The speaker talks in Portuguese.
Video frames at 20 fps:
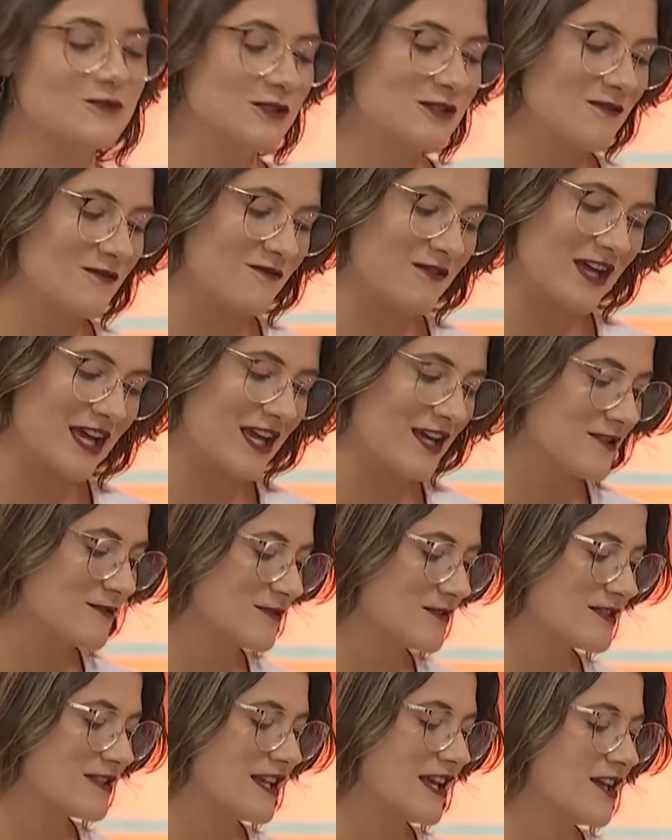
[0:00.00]

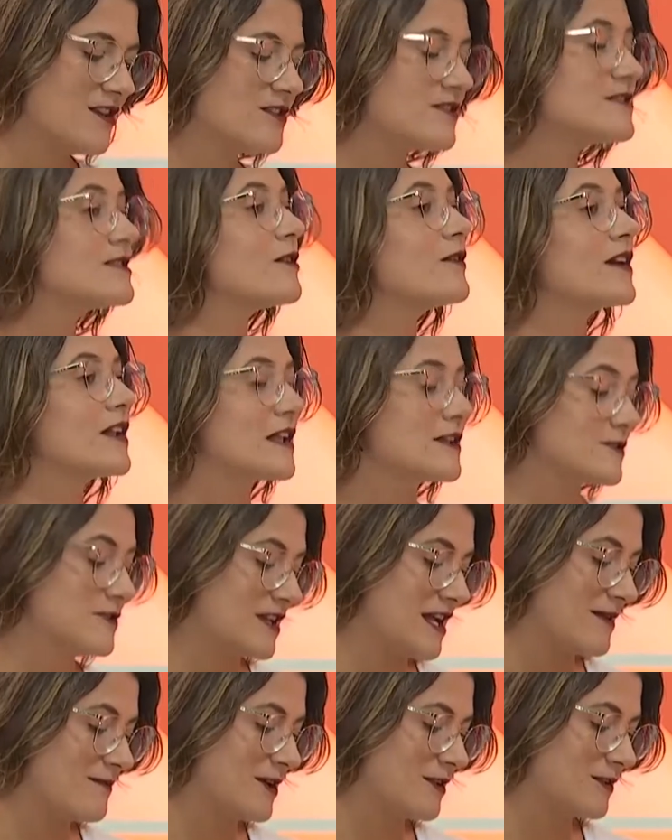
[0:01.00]
diversos, desde seu
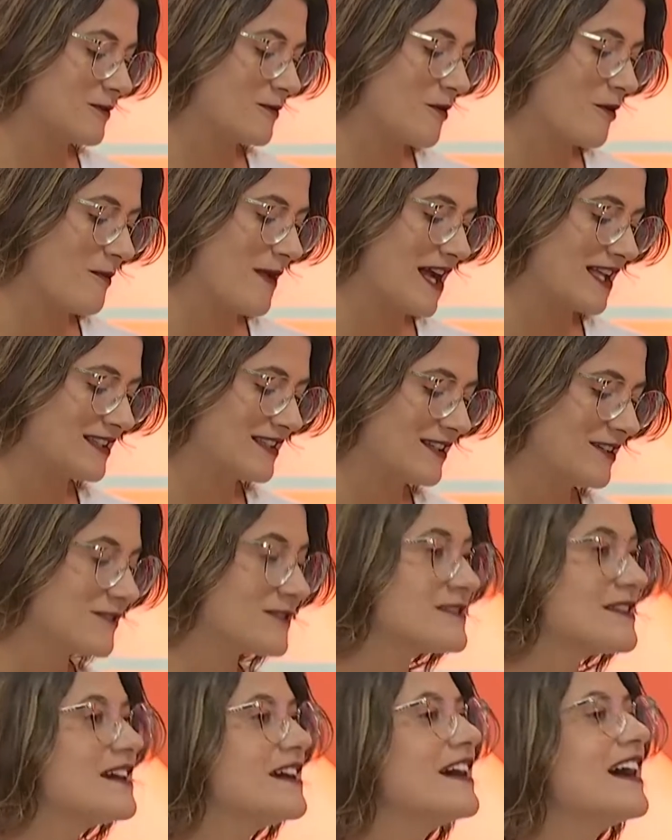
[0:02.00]
relacionamento com o
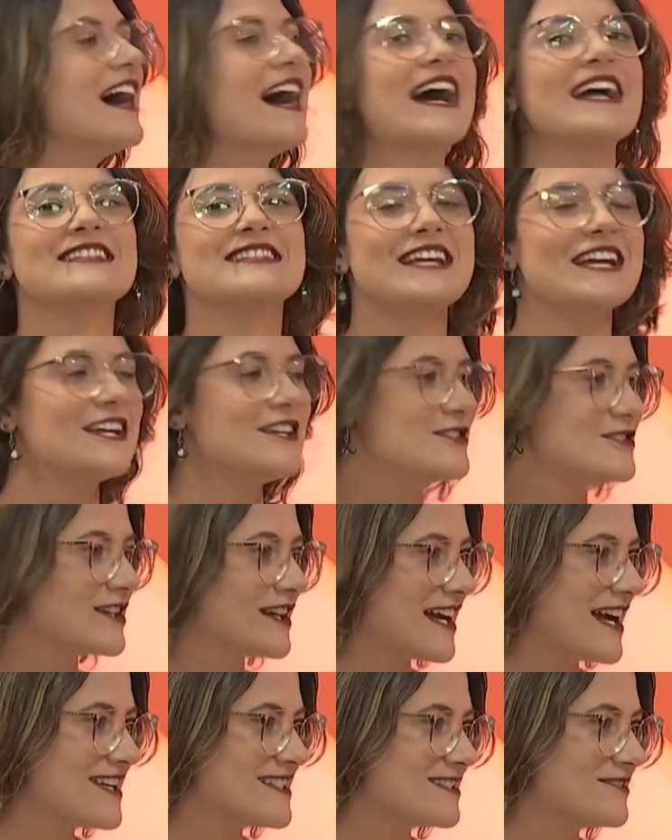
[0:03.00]
Matheus até
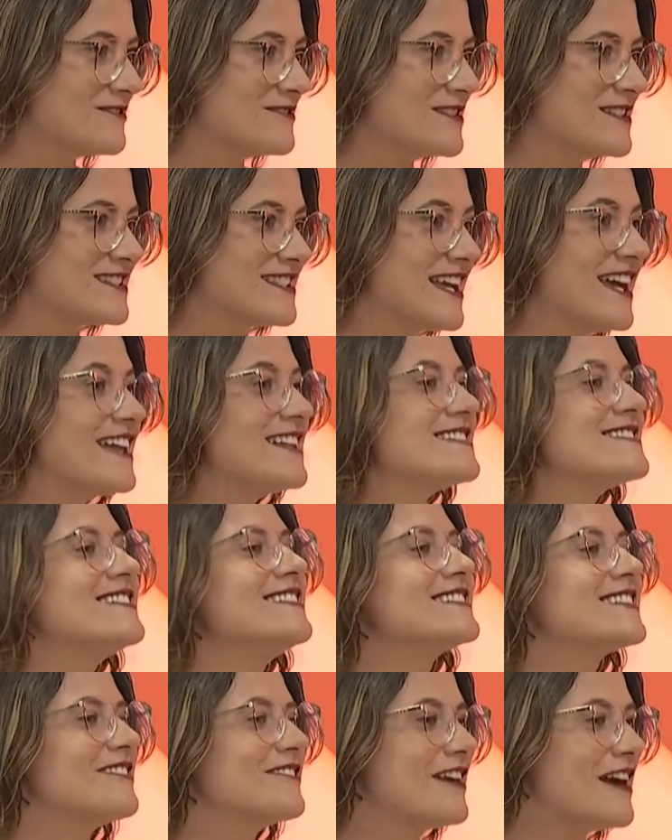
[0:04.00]
indicação de séries,
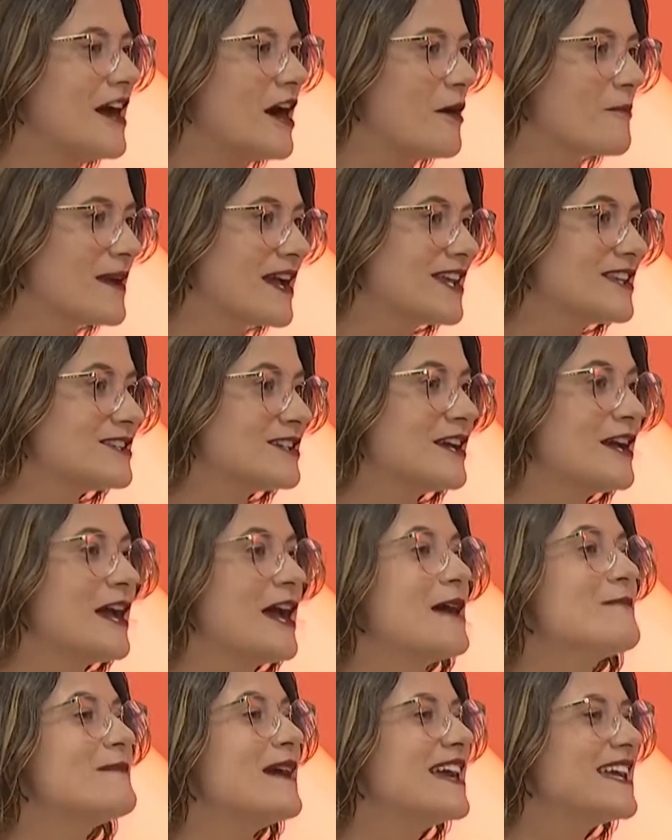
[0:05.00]
então realmente
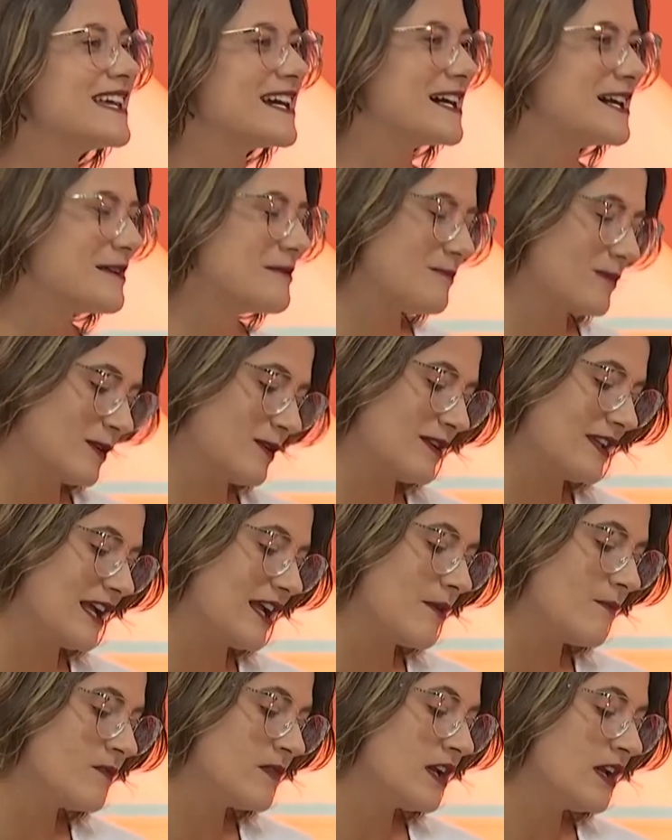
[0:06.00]
é bem amplo,
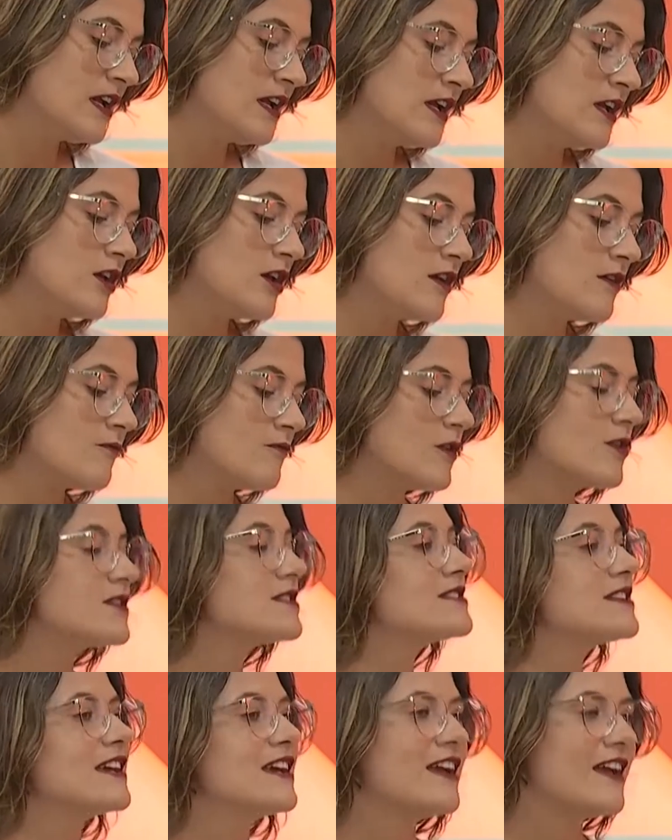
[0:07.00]
né? E
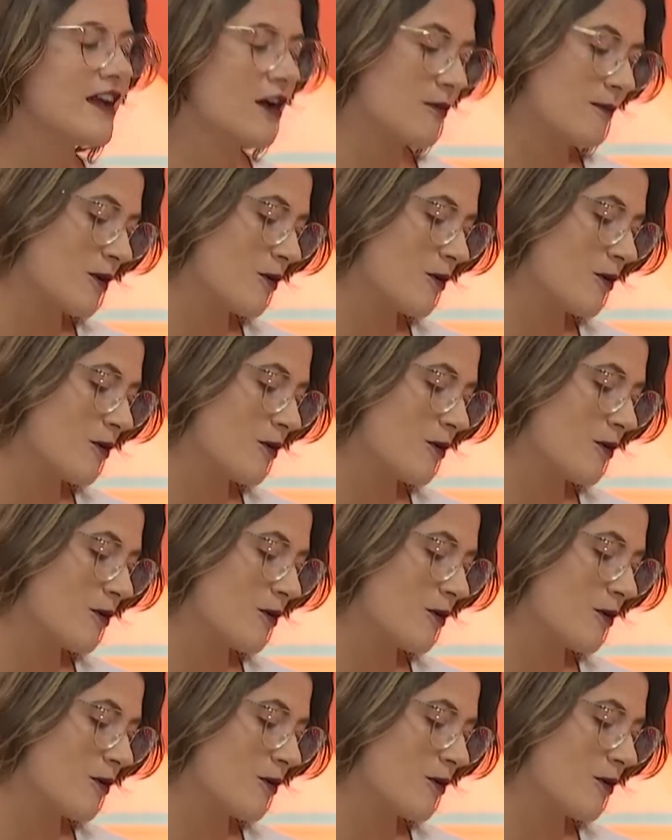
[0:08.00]
você é uma